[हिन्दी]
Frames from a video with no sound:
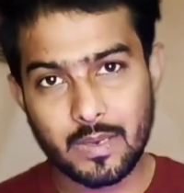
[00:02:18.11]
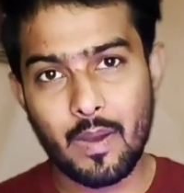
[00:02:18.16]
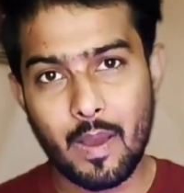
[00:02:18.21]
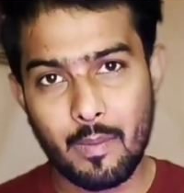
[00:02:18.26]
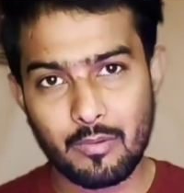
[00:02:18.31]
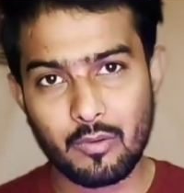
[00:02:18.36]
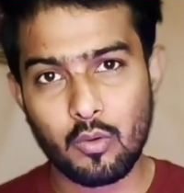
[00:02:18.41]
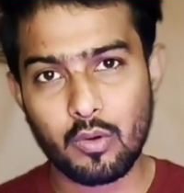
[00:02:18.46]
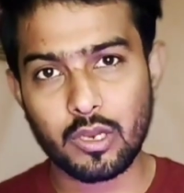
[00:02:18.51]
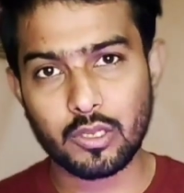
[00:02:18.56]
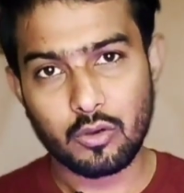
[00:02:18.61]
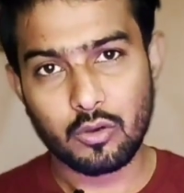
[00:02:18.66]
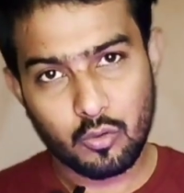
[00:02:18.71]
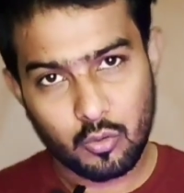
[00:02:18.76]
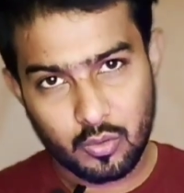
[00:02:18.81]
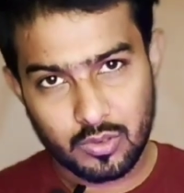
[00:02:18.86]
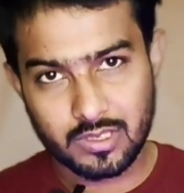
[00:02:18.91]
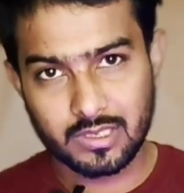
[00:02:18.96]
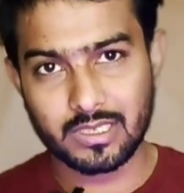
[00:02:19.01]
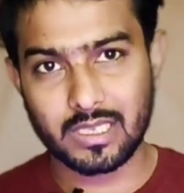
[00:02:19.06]
जब आप लोन लेते
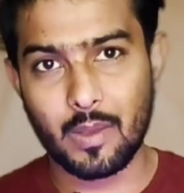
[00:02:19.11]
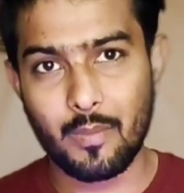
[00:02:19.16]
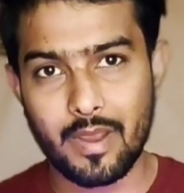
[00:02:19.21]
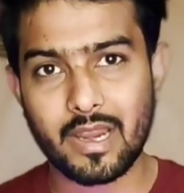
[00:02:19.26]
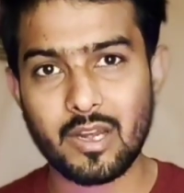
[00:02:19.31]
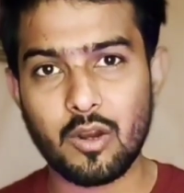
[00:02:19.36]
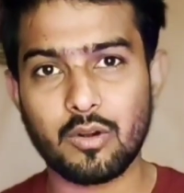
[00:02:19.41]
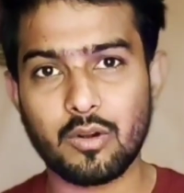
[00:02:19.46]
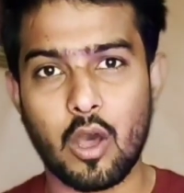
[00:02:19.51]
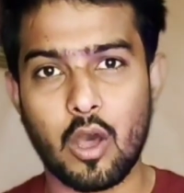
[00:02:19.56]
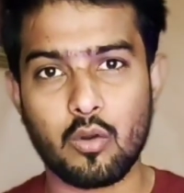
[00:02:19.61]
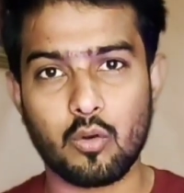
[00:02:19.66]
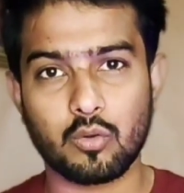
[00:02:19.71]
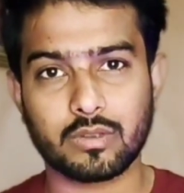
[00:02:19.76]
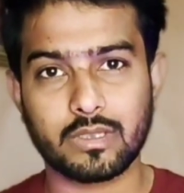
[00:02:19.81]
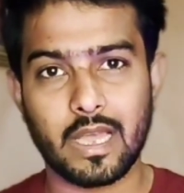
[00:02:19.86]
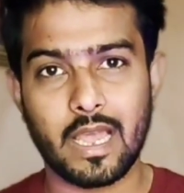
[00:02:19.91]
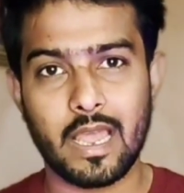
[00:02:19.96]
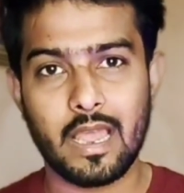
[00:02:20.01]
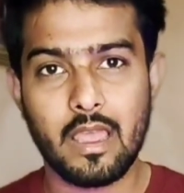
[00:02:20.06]
हो कुछ समय के लिए वो
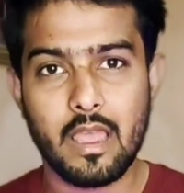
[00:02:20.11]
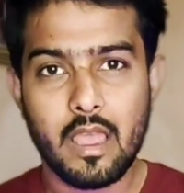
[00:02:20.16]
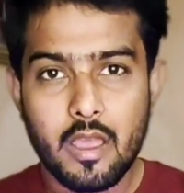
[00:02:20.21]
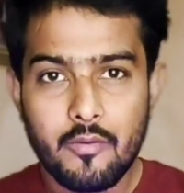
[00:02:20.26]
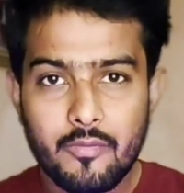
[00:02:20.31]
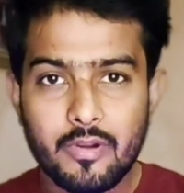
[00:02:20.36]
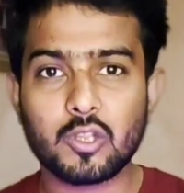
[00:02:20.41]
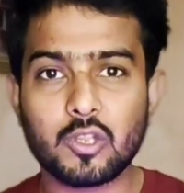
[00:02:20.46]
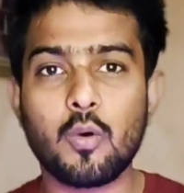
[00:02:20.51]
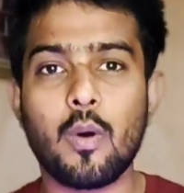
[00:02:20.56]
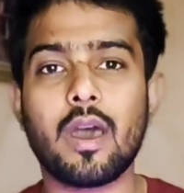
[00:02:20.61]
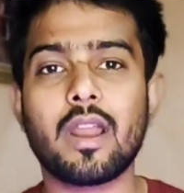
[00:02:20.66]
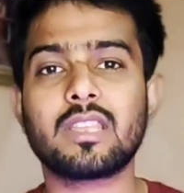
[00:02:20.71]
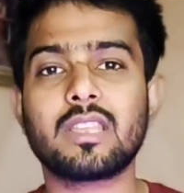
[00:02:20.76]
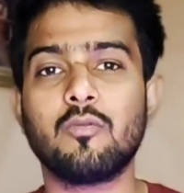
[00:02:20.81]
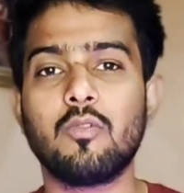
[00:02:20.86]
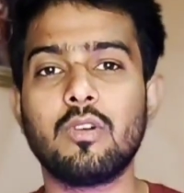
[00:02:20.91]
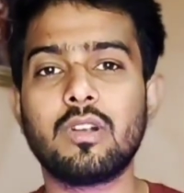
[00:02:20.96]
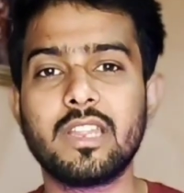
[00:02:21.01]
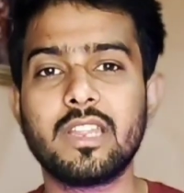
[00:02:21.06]
डाउन होता है फिर
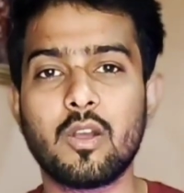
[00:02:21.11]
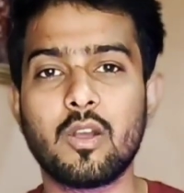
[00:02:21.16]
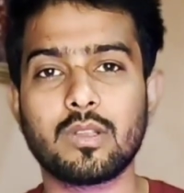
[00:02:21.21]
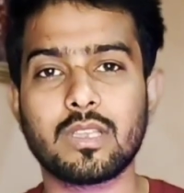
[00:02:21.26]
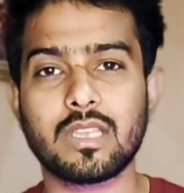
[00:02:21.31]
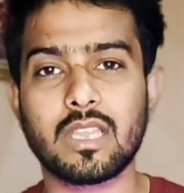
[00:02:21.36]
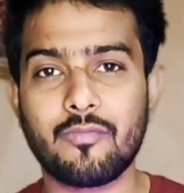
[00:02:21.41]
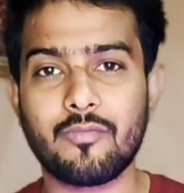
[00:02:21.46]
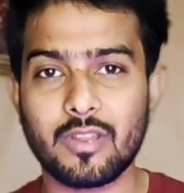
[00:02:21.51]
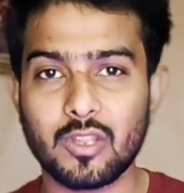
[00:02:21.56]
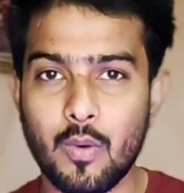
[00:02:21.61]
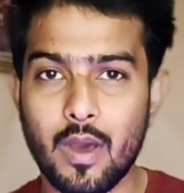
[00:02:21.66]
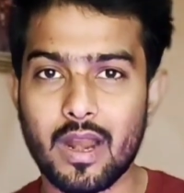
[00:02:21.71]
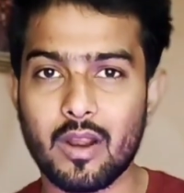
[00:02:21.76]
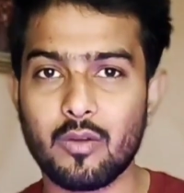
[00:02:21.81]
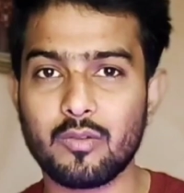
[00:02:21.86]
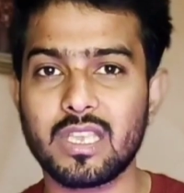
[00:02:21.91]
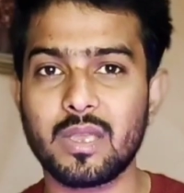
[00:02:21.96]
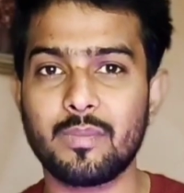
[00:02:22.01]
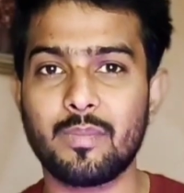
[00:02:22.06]
दोबारा से वो ठीक हो जाता है फिर
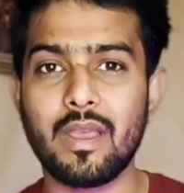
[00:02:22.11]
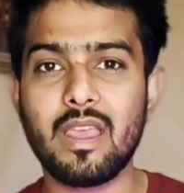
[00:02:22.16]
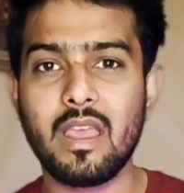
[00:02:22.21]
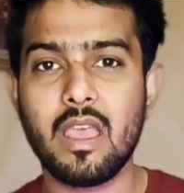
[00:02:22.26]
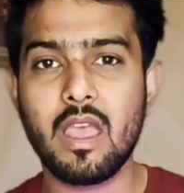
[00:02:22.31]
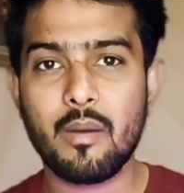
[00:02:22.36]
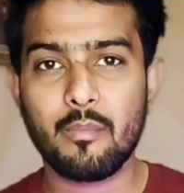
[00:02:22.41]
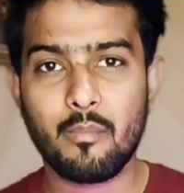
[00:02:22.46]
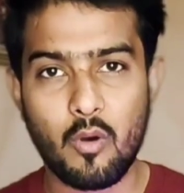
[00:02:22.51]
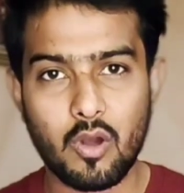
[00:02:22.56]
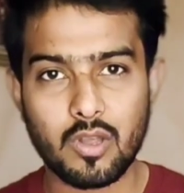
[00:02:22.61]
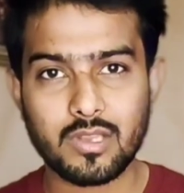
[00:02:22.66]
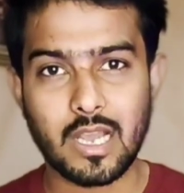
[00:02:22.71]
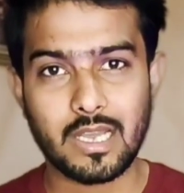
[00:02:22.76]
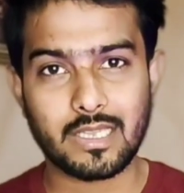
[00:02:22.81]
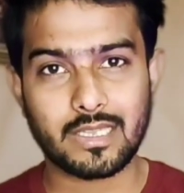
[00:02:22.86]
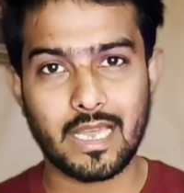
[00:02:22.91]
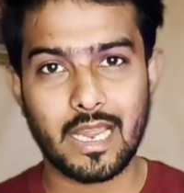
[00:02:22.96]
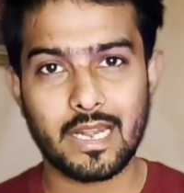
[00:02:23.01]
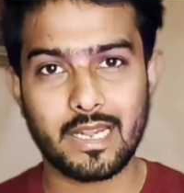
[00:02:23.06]
दोबारा उसी पे
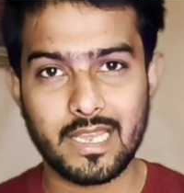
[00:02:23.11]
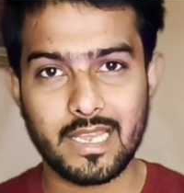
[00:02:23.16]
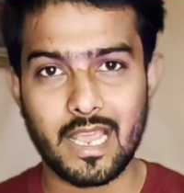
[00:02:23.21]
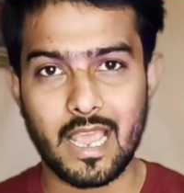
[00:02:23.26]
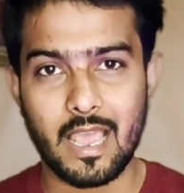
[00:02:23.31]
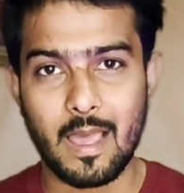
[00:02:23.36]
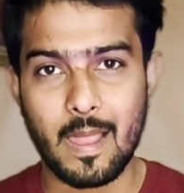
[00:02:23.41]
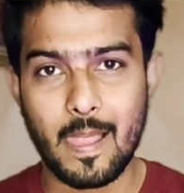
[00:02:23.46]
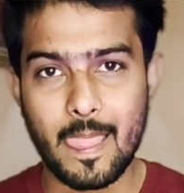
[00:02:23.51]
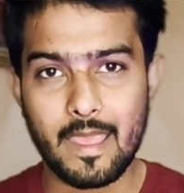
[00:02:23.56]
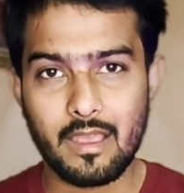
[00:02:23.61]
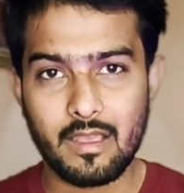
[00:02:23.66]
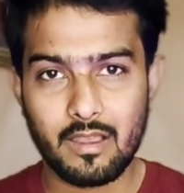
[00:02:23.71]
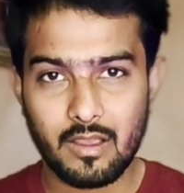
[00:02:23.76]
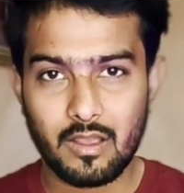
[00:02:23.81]
पहुंच जाता है ठीक है